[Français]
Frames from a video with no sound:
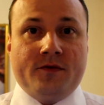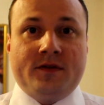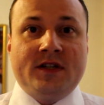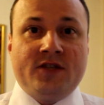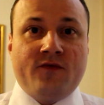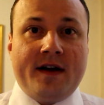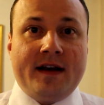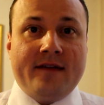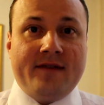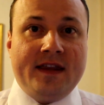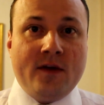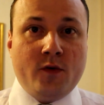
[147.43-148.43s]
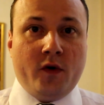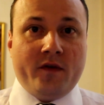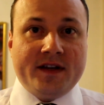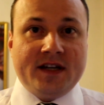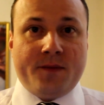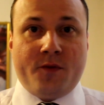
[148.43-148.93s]
Donc si je vois que la vidéo, on
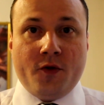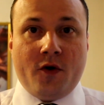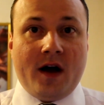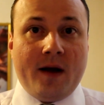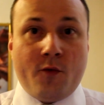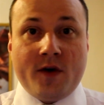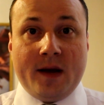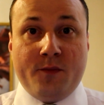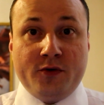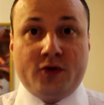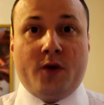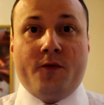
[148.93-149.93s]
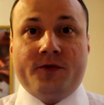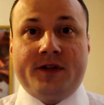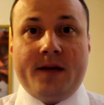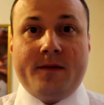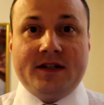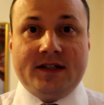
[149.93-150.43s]
va dire pendant un mois, il n'y a plus de
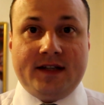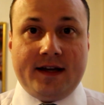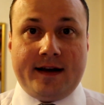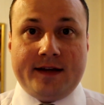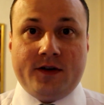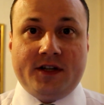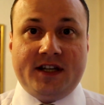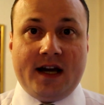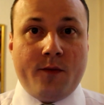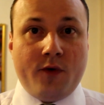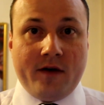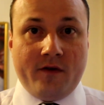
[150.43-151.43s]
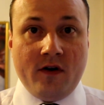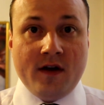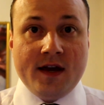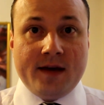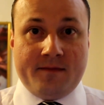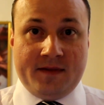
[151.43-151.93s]
commentaires, bah, j'essaierai de la sortir un peu avant.
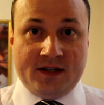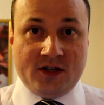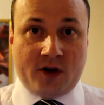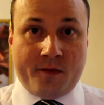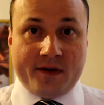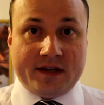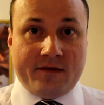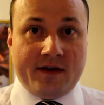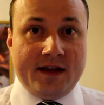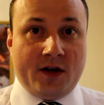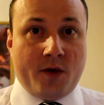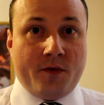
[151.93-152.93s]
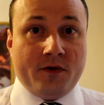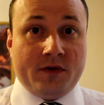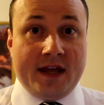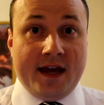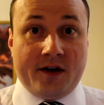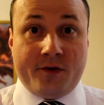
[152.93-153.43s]
Mais si je commence à avoir des
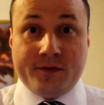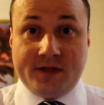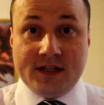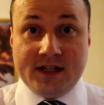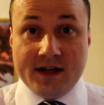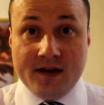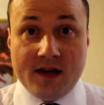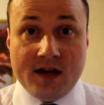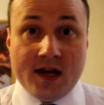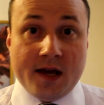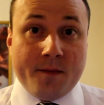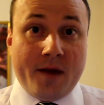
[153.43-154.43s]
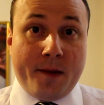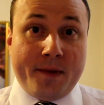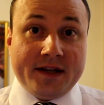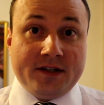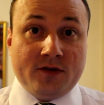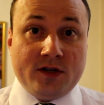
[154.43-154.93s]
commentaires quotidiens, bah, à
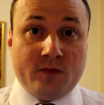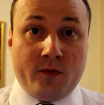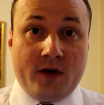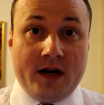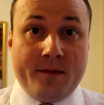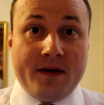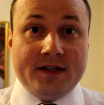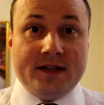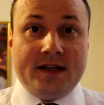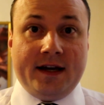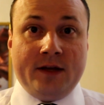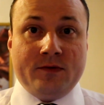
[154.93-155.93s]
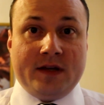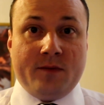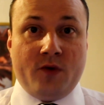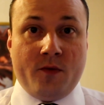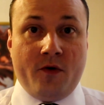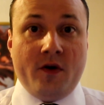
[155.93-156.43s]
partir de ce moment-là, bah, j'essaierai tout
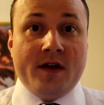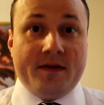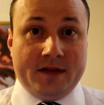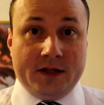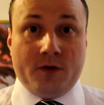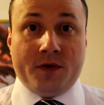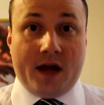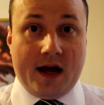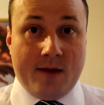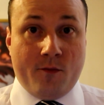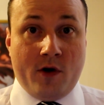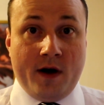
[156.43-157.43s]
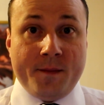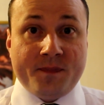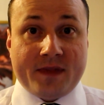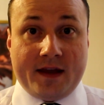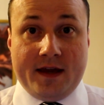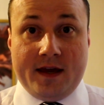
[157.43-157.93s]
simplement d'attendre un mois.
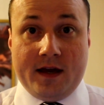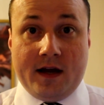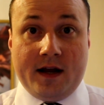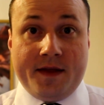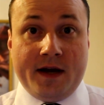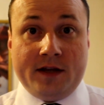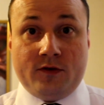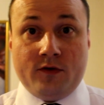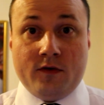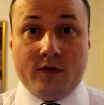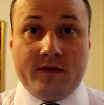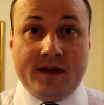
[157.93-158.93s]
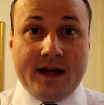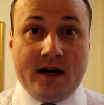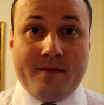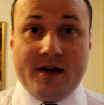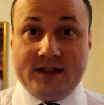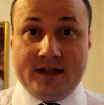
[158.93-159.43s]
Et à la date euh,
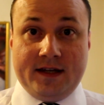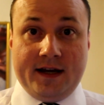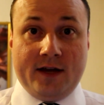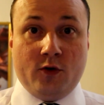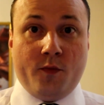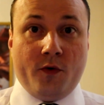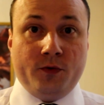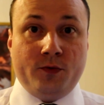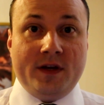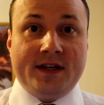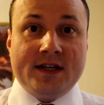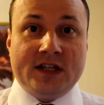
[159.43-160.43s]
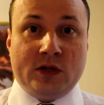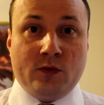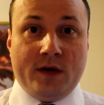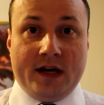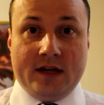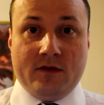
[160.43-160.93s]
finale, bah, j'essaierai de prendre toutes les
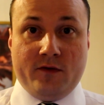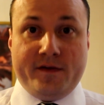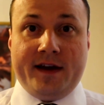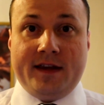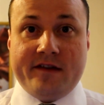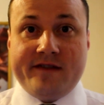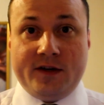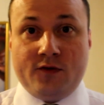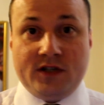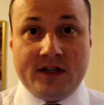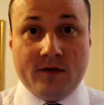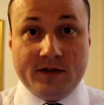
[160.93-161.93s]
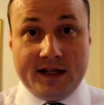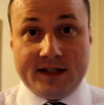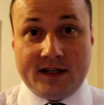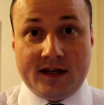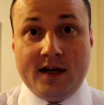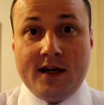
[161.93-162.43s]
questions et de vous faire une FAQ
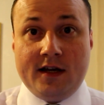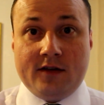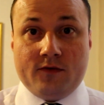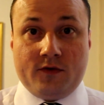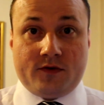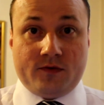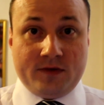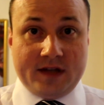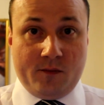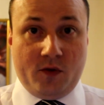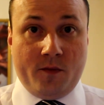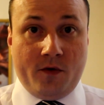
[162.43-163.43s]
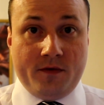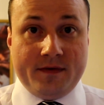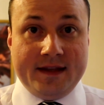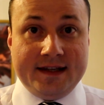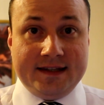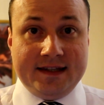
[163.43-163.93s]
gigantesque. Donc tout simplement,
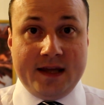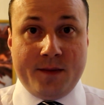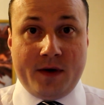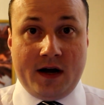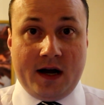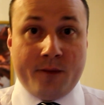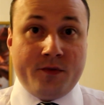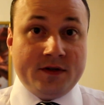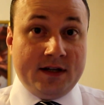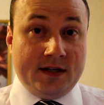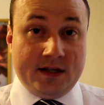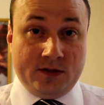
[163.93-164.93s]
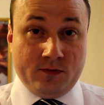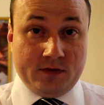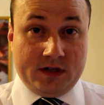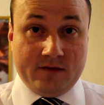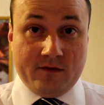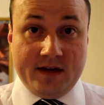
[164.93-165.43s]
n'hésitez pas à me poser les questions
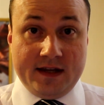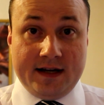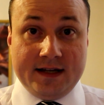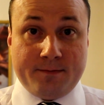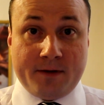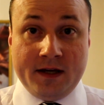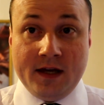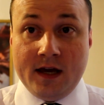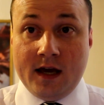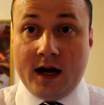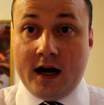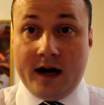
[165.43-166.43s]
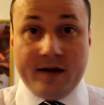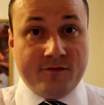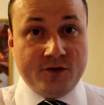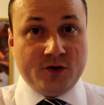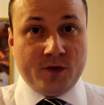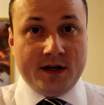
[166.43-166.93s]
qui vous viennent à l'esprit, à
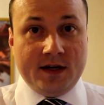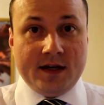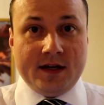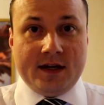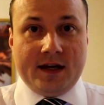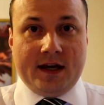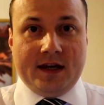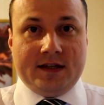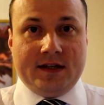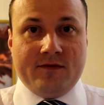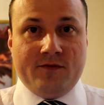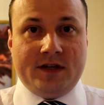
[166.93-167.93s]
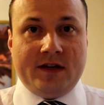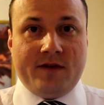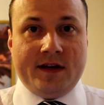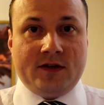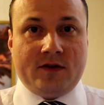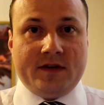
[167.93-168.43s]
vous de jouer. Et c'est vous qui
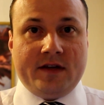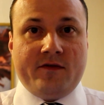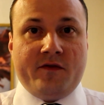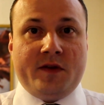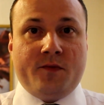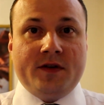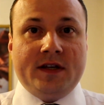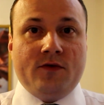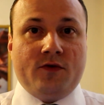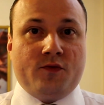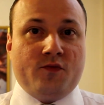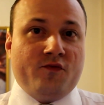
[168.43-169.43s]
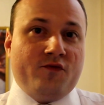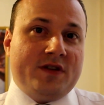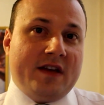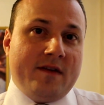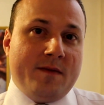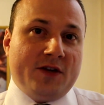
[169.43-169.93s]
voyez ce que vous avez envie de poser. Donc vous
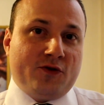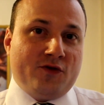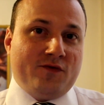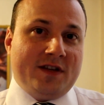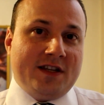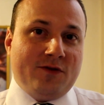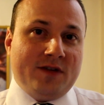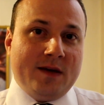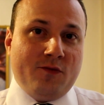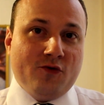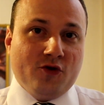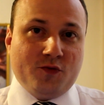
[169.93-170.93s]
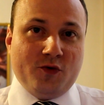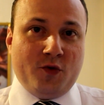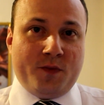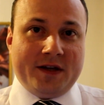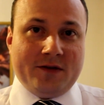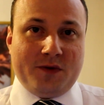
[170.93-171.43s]
savez bien ce que je vous ai dit au début, hein. je me suis
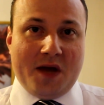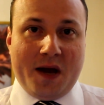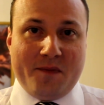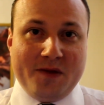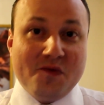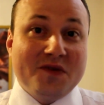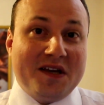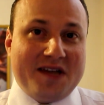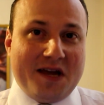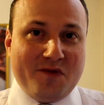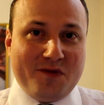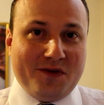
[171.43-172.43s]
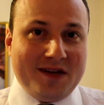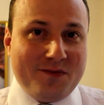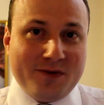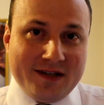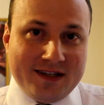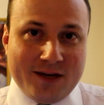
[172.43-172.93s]
présenté rapidement, ça sert à me demander,
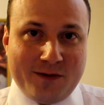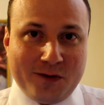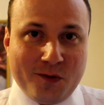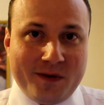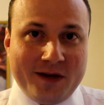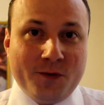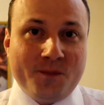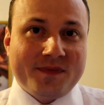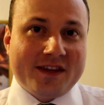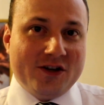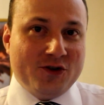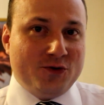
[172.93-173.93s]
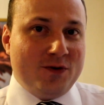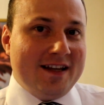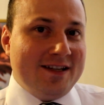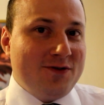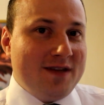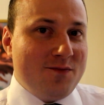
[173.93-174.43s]
Body, c'est quoi ton prénom je l'ai
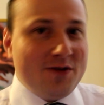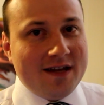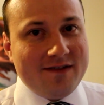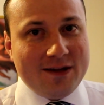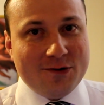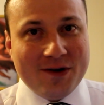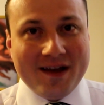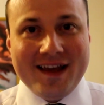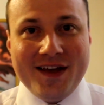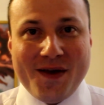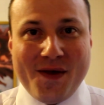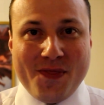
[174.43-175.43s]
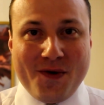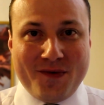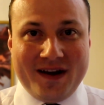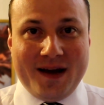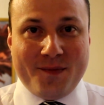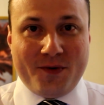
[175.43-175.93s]
dit au début de la vidéo. Donc
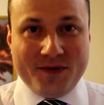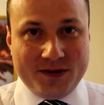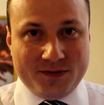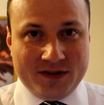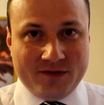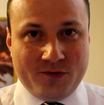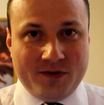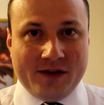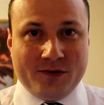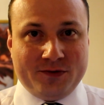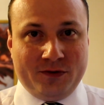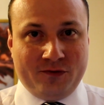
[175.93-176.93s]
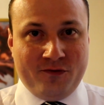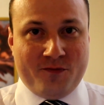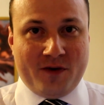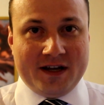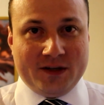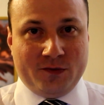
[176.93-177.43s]
voilà, prenez soin de vous et on se retrouve
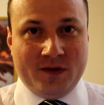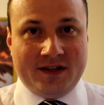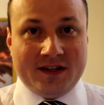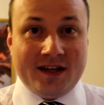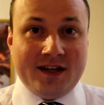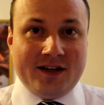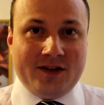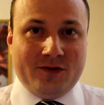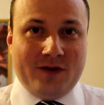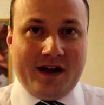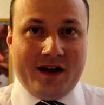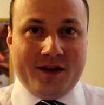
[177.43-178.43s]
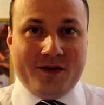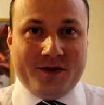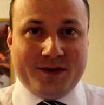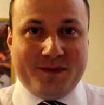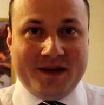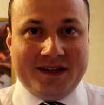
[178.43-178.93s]
pour la suite de
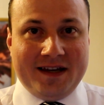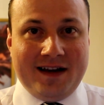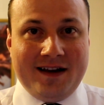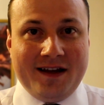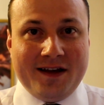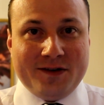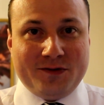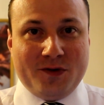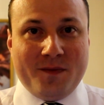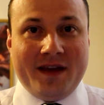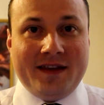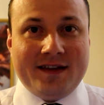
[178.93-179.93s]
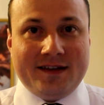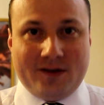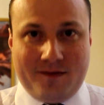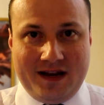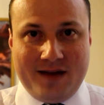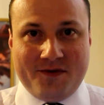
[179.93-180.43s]
la spéciale semaine
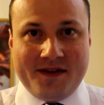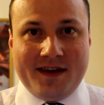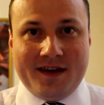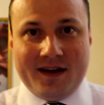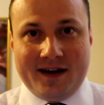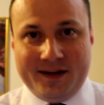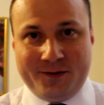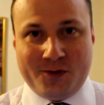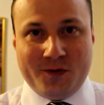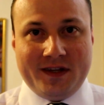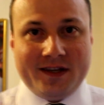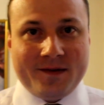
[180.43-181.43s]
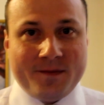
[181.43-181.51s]
100 000 abonnés. A tout de suite.